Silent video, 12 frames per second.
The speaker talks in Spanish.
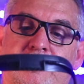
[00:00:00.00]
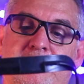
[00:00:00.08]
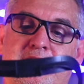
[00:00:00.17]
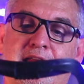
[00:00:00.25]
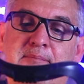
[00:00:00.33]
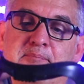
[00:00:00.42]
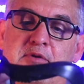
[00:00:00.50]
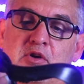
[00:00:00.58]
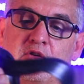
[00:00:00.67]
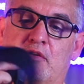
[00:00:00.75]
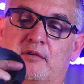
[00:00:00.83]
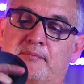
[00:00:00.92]

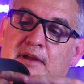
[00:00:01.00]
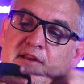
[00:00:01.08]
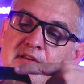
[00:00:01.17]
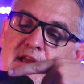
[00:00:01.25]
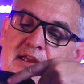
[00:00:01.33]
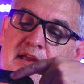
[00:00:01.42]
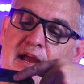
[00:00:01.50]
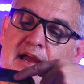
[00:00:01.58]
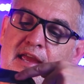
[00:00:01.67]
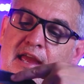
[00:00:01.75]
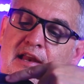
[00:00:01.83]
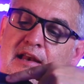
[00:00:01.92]
limpio. ¿Ves? Aquí,
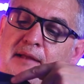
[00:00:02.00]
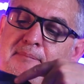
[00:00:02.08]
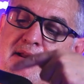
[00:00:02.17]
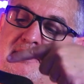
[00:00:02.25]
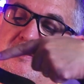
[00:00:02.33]
aquí hay la parte